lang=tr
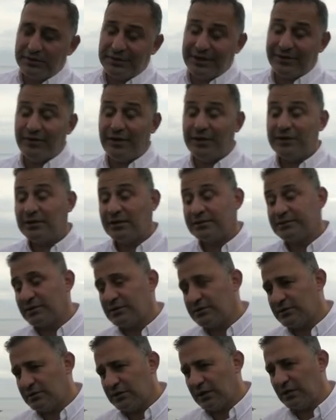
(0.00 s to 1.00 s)
Devlet
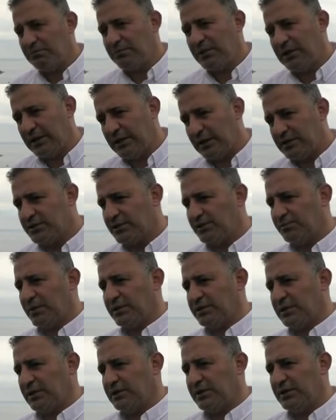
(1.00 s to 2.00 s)
kasasından 1 lira
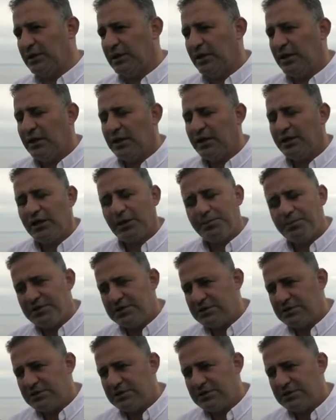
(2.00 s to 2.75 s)
çıkmadan yap